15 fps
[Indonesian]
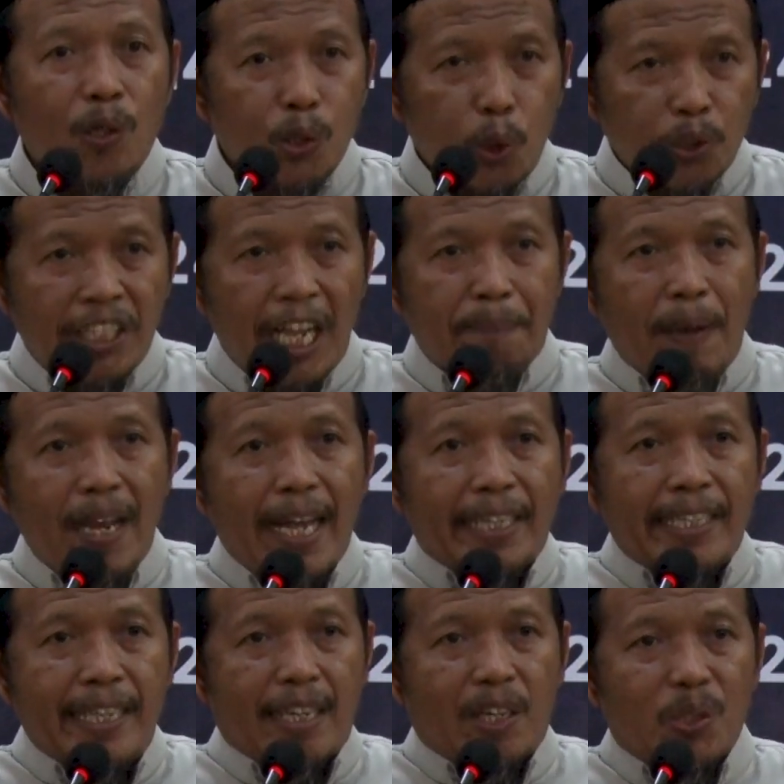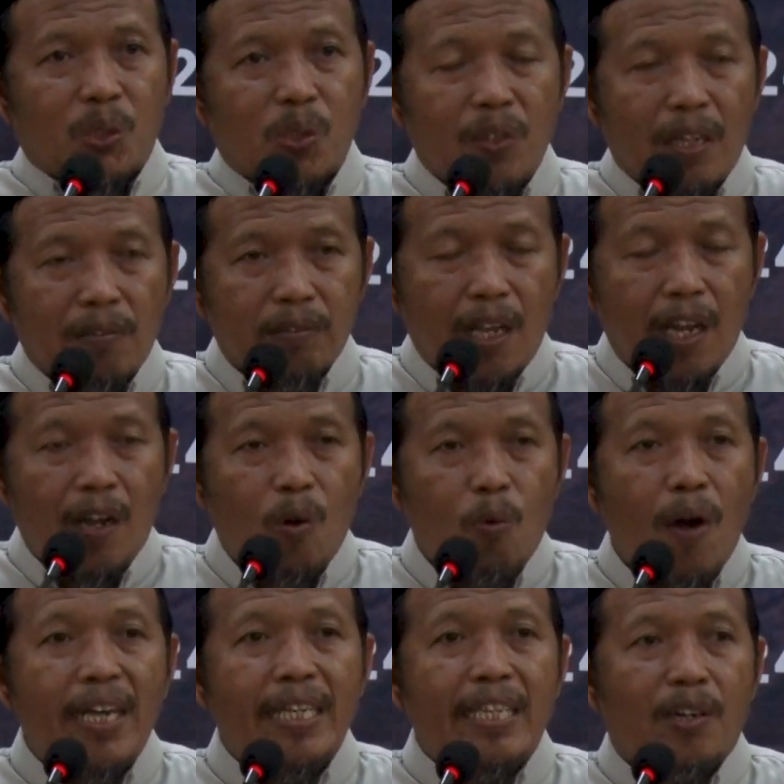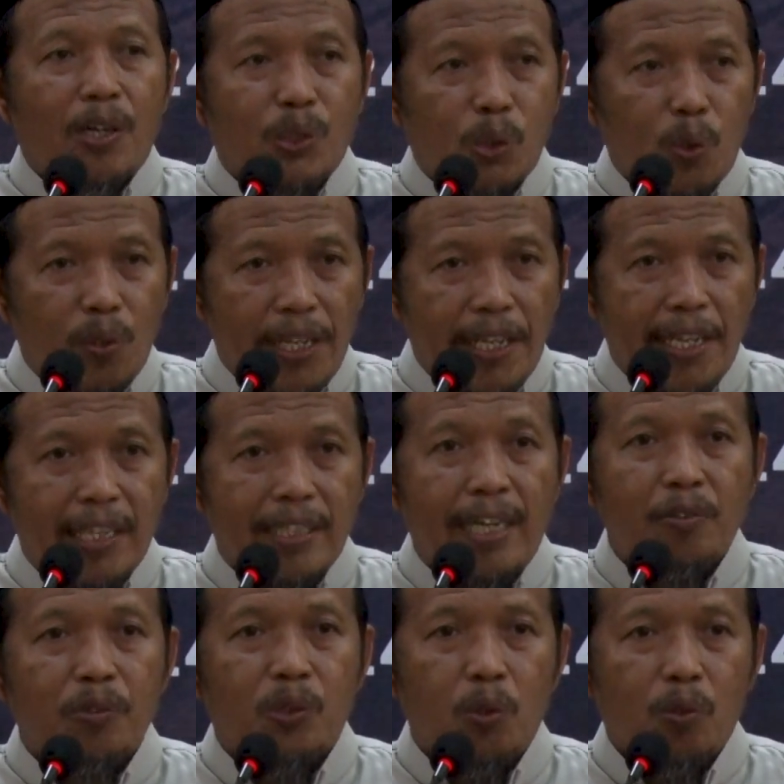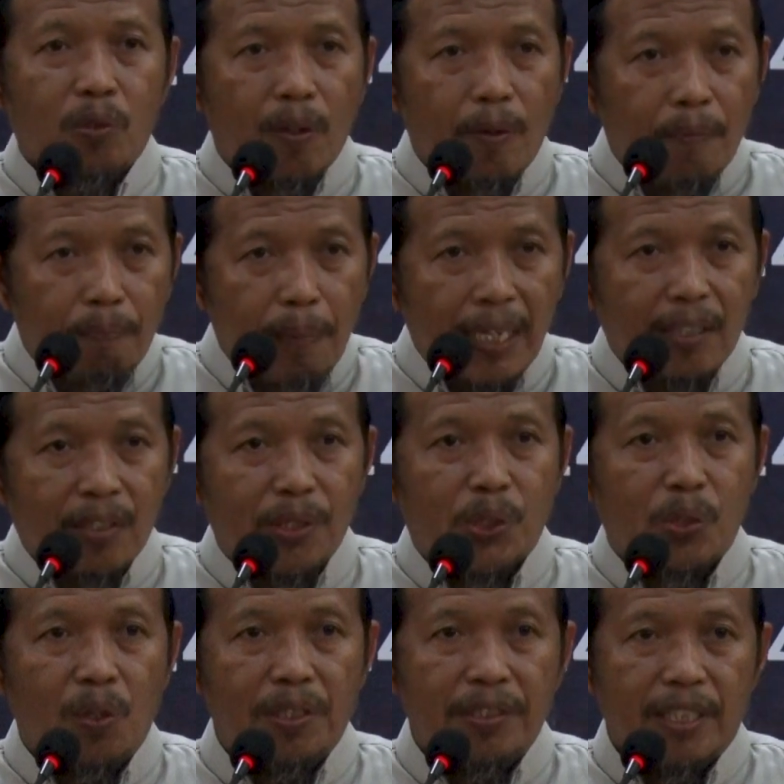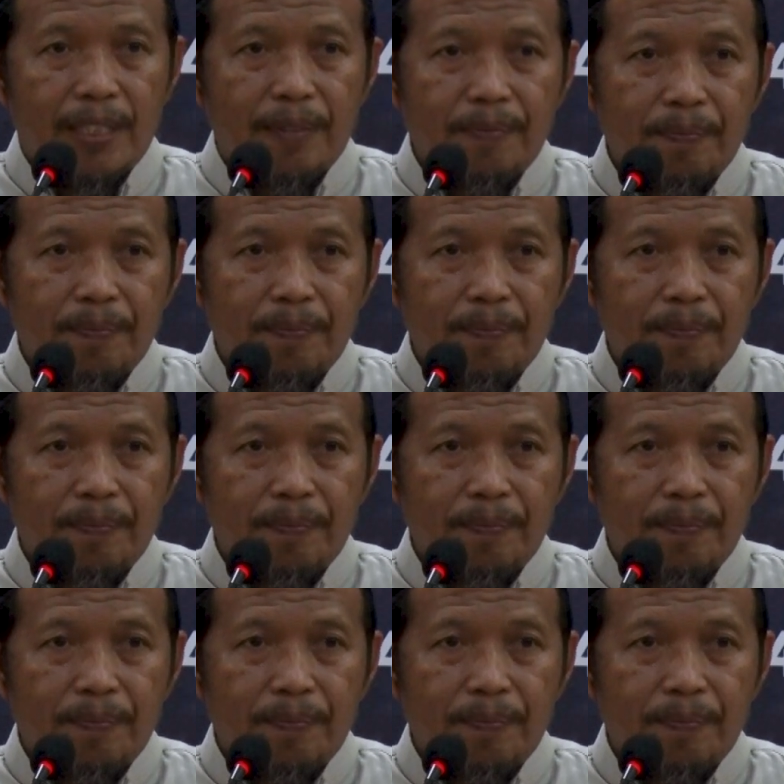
Untuk siapa lagi ya Rasulullah wali rasulihi dan untuk para rasulnya.